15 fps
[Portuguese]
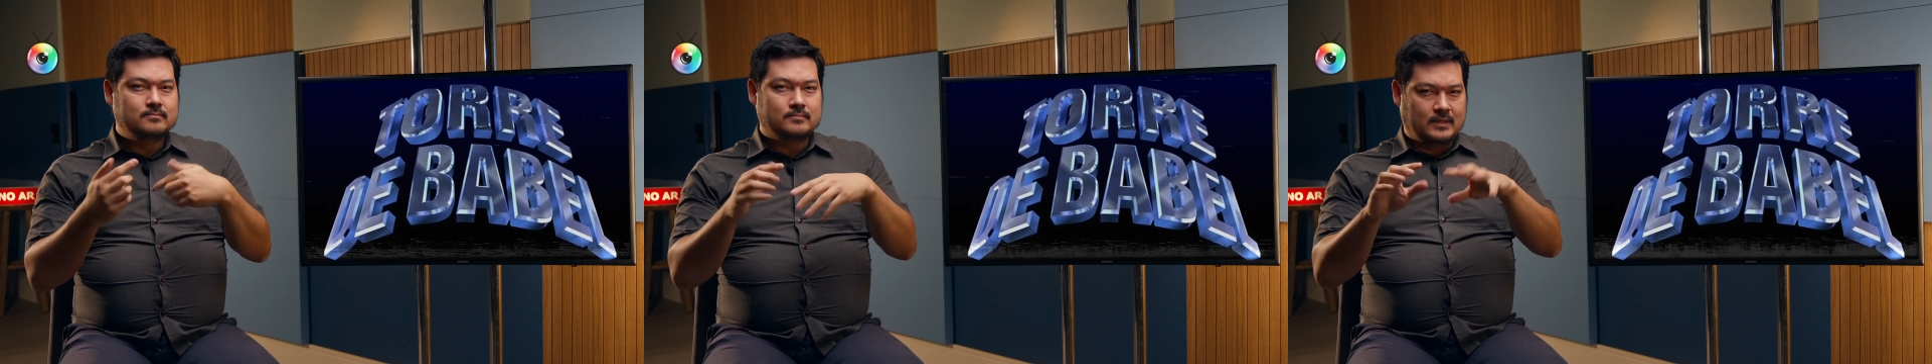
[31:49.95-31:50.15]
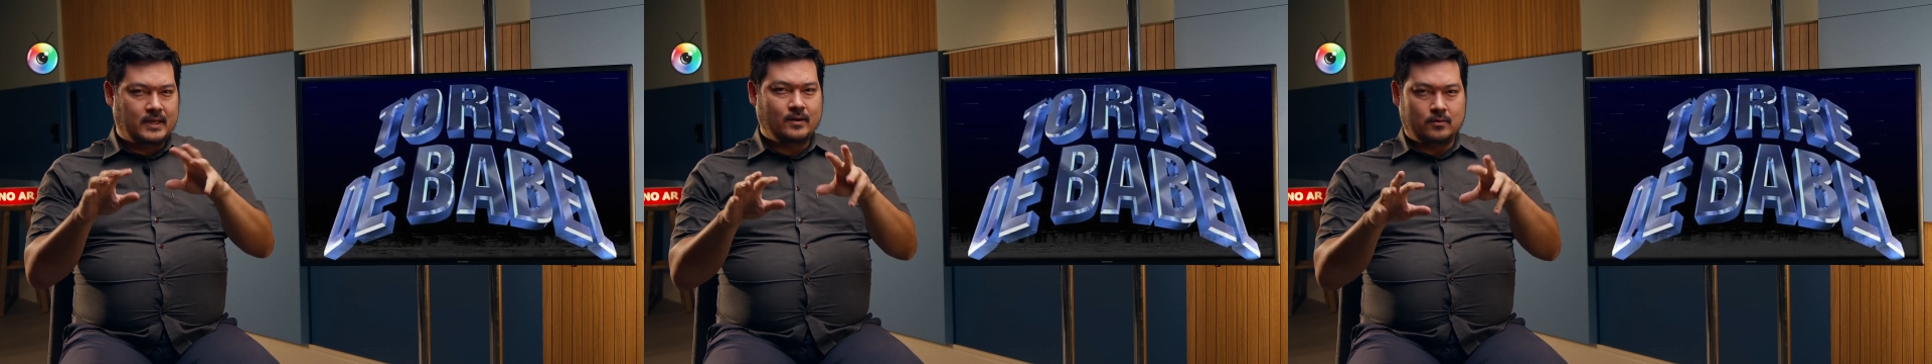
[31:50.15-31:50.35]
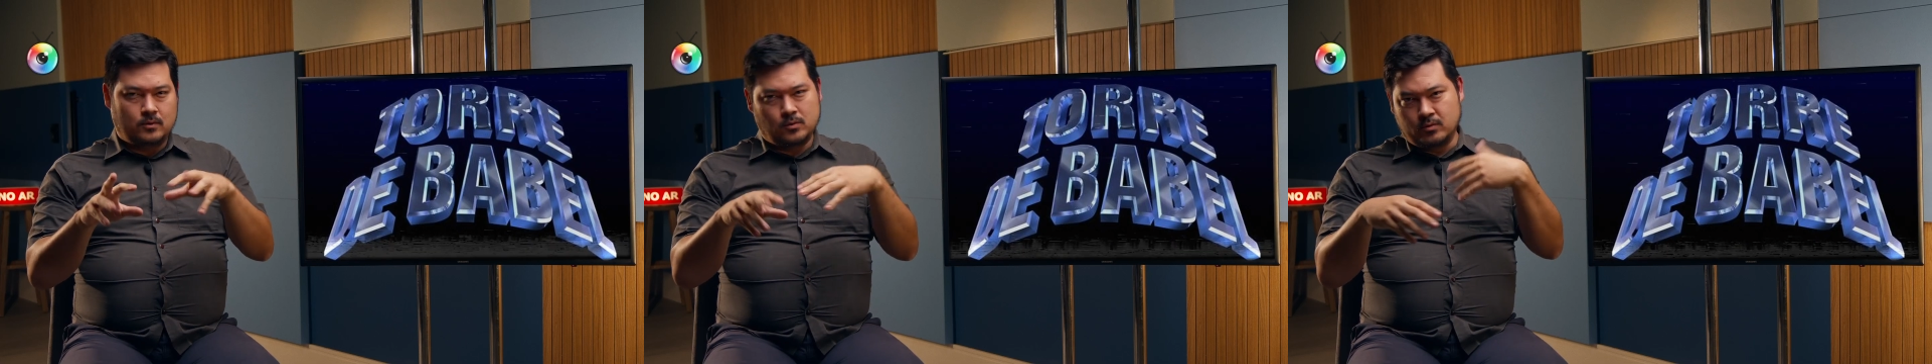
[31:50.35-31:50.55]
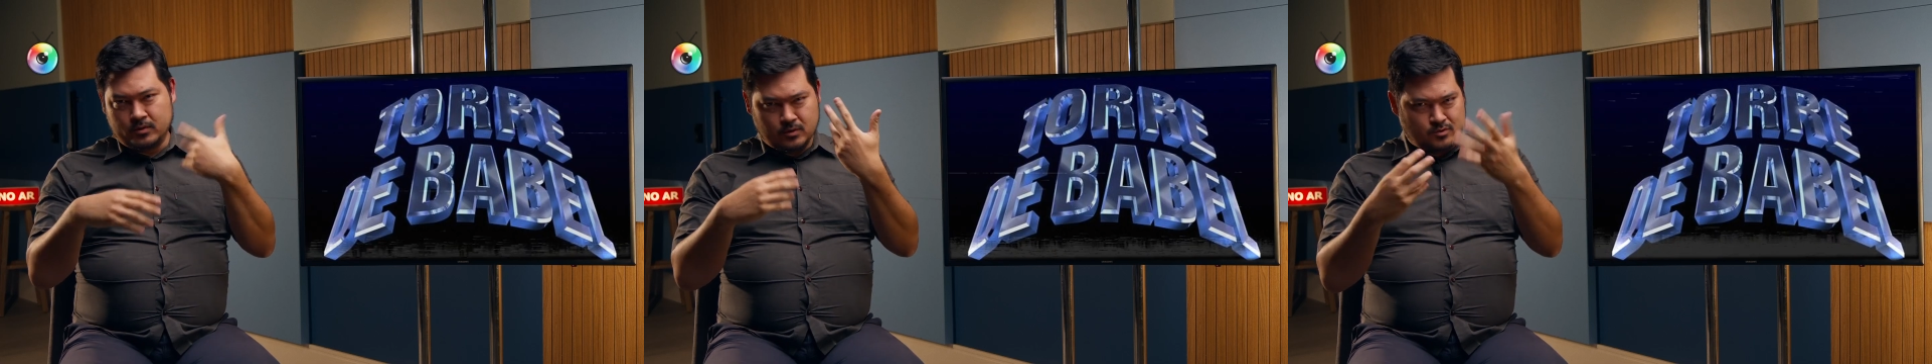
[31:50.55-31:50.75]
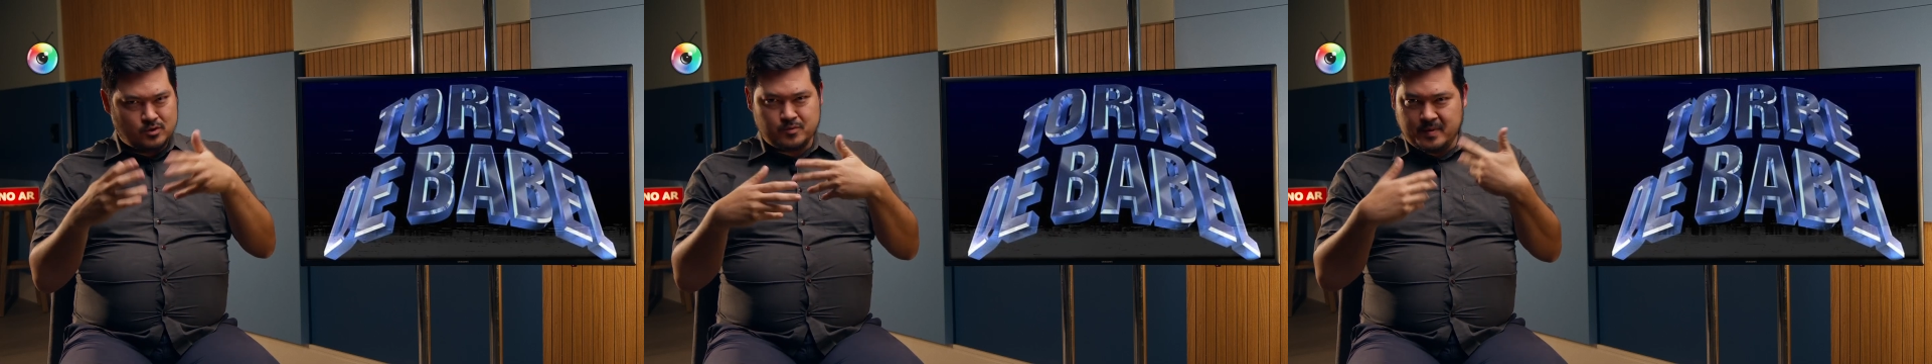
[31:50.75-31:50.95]
né, ou, ou,
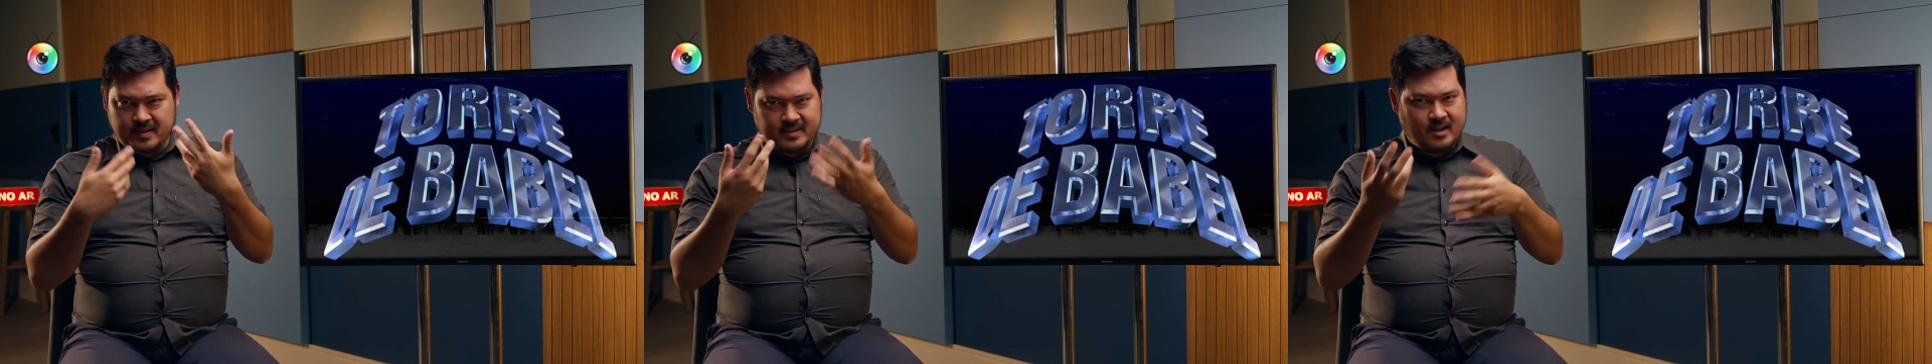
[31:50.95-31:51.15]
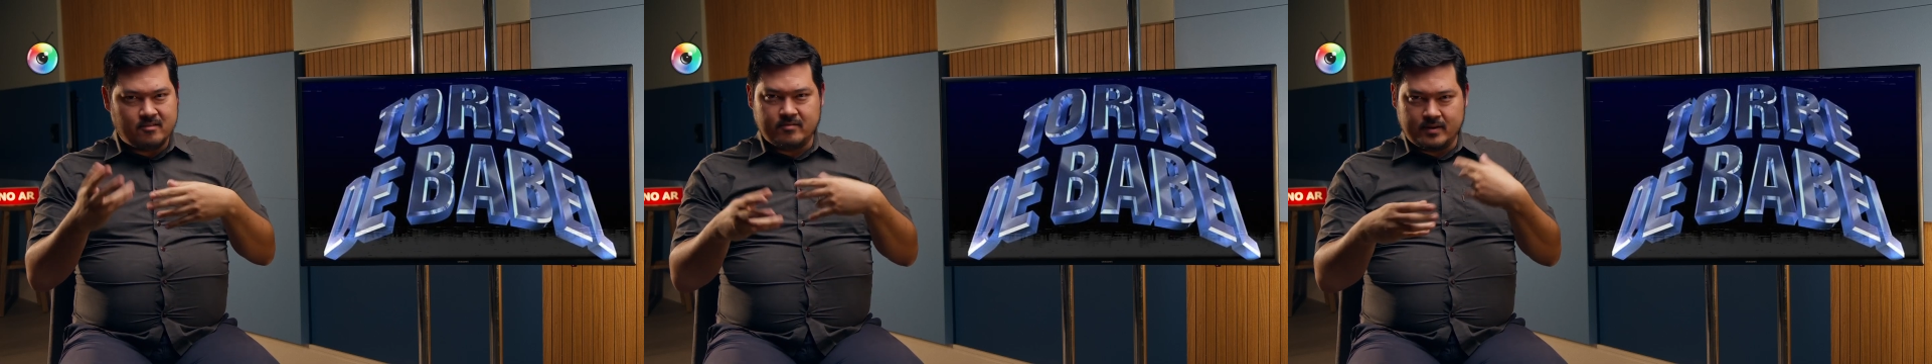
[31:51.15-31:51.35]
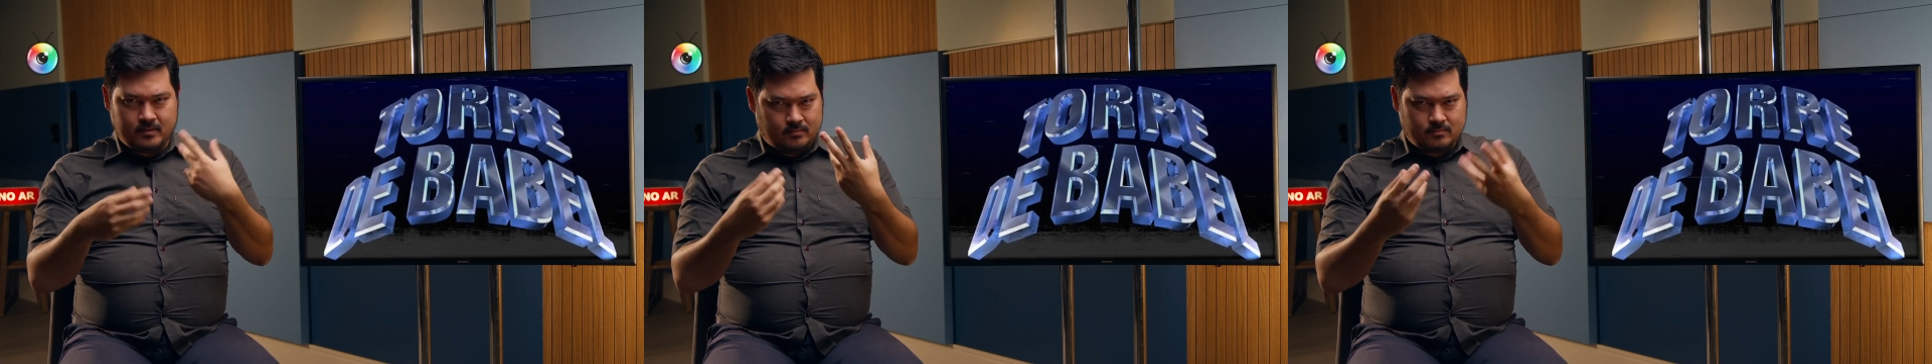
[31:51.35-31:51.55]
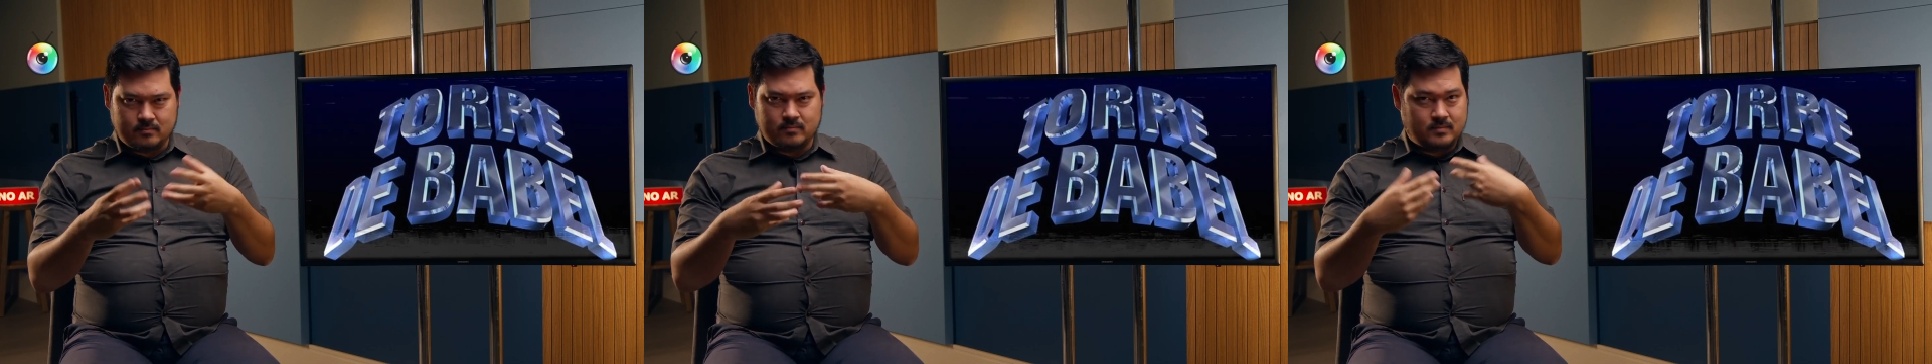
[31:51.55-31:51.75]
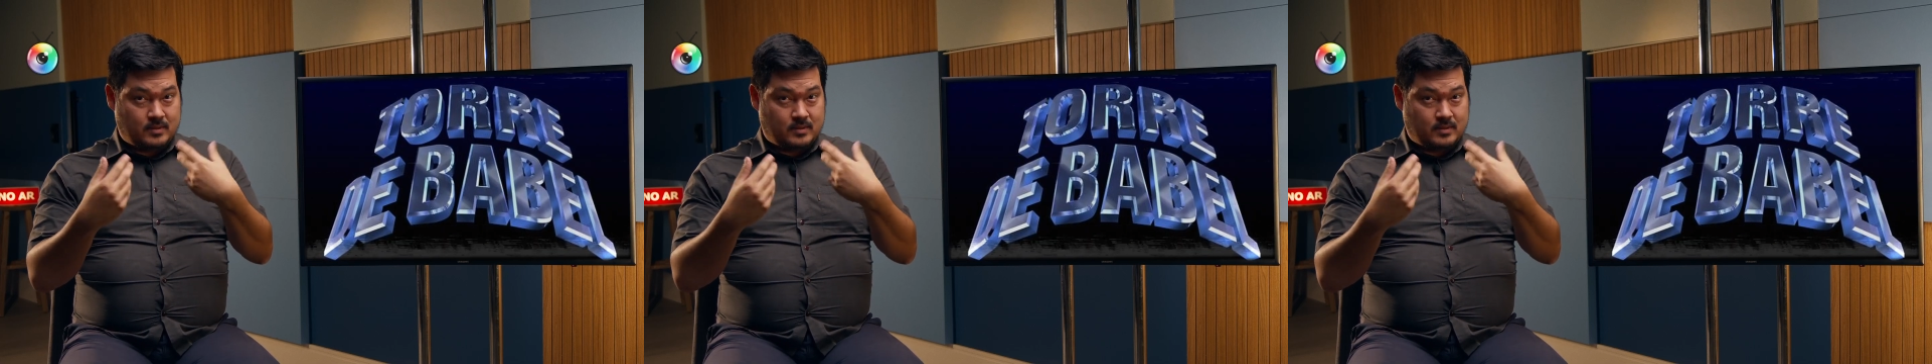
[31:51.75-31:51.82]
não suspeitava em